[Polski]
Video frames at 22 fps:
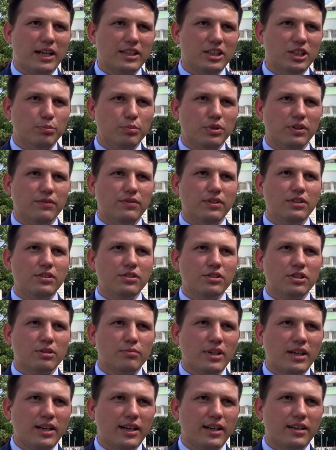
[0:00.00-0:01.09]
NIP, widzi, że
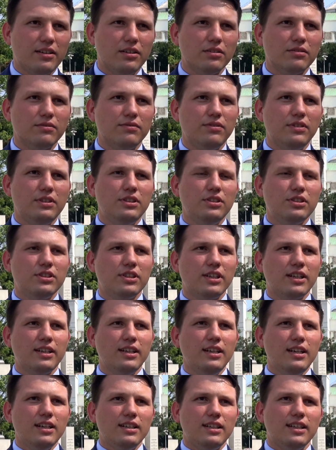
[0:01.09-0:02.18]
ma REGON, widzi,
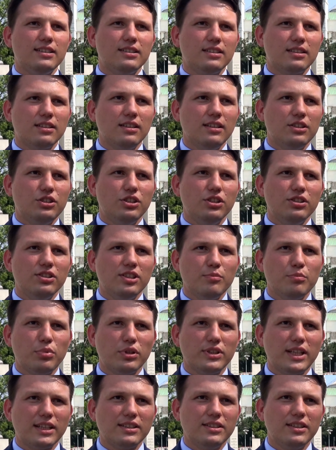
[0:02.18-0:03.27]
że jest czynnym
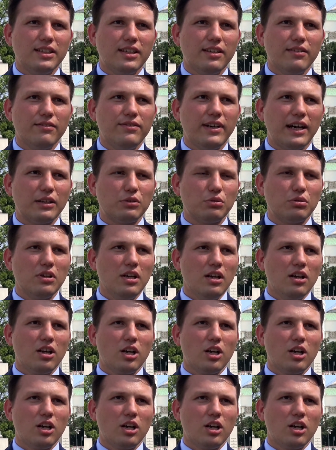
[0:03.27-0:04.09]
podatnikiem VAT-u.